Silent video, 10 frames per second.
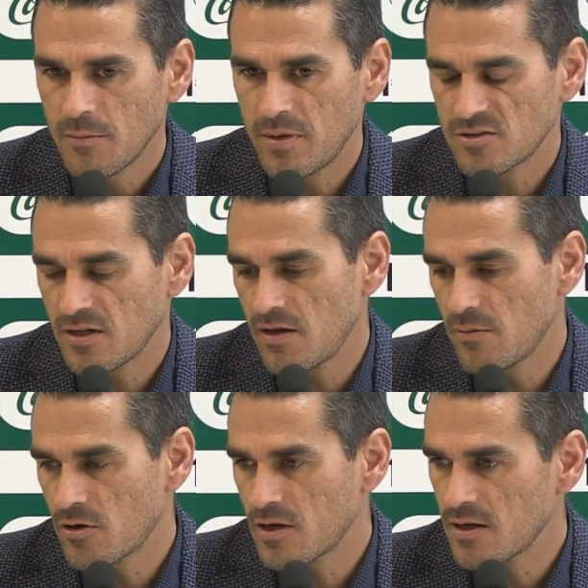Pero
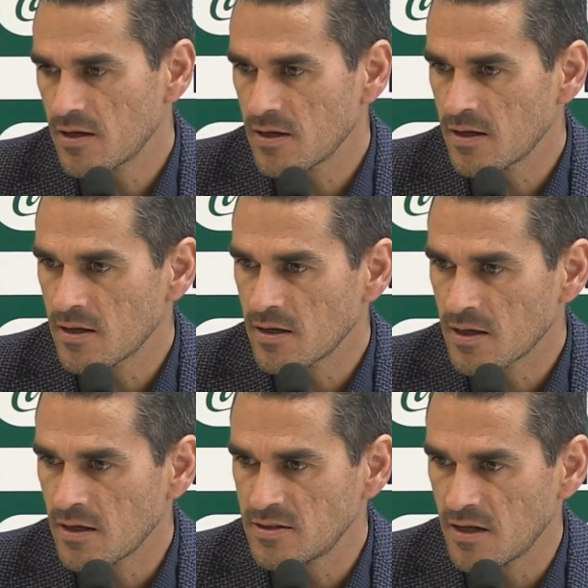sabíamos que,
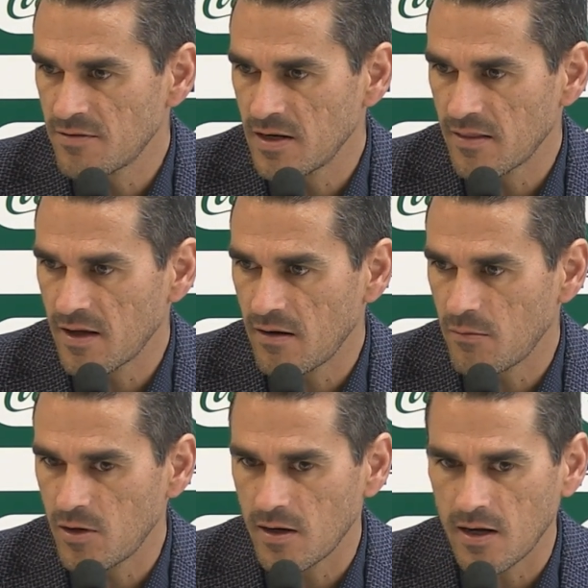que al final
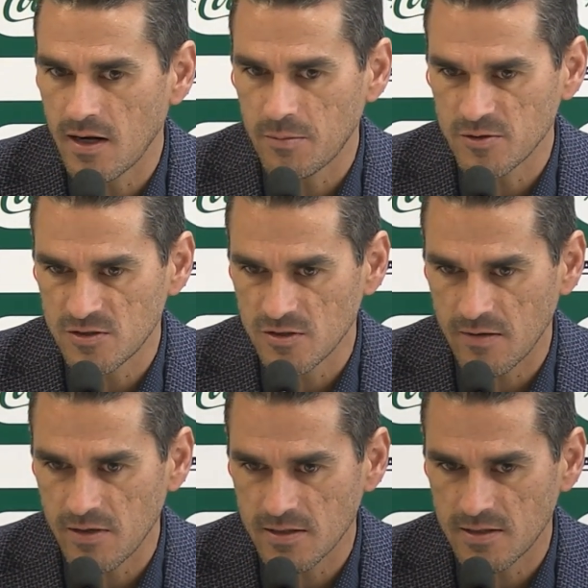dejábamos la, posición
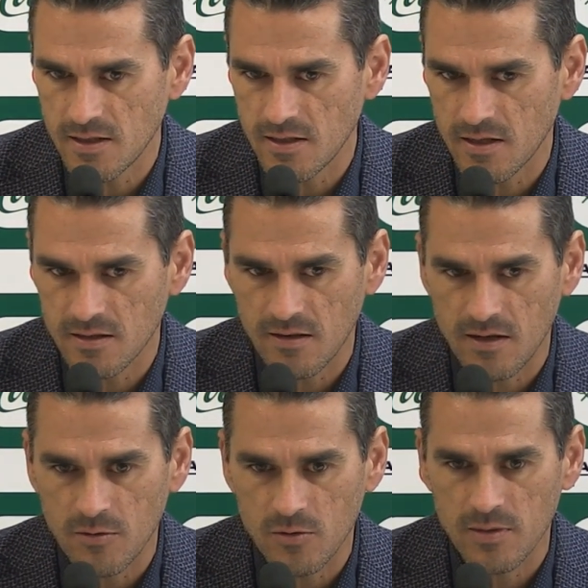abierta, ahora
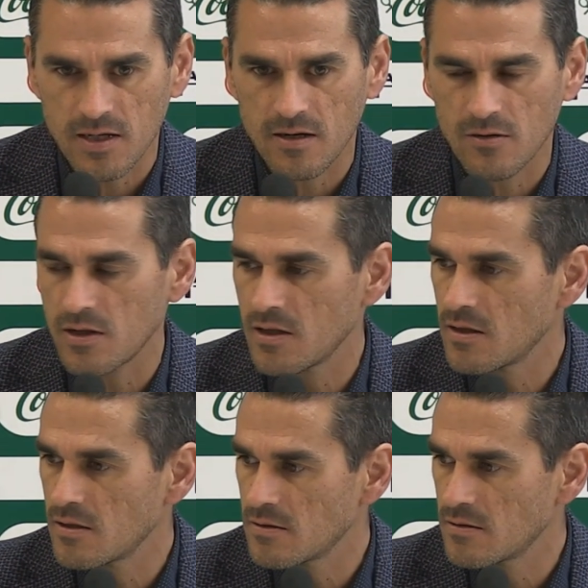tendríamos un mercado de,